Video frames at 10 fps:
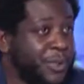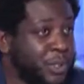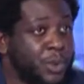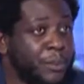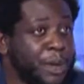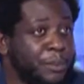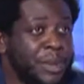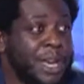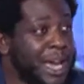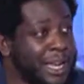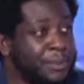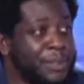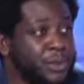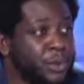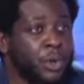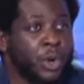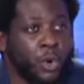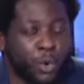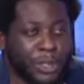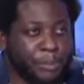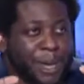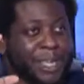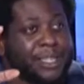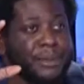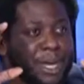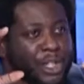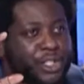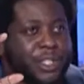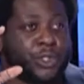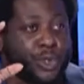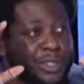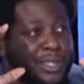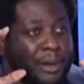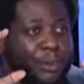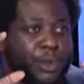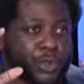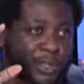fait soi-même à la maison. On n'est ah. pas immergé solitairement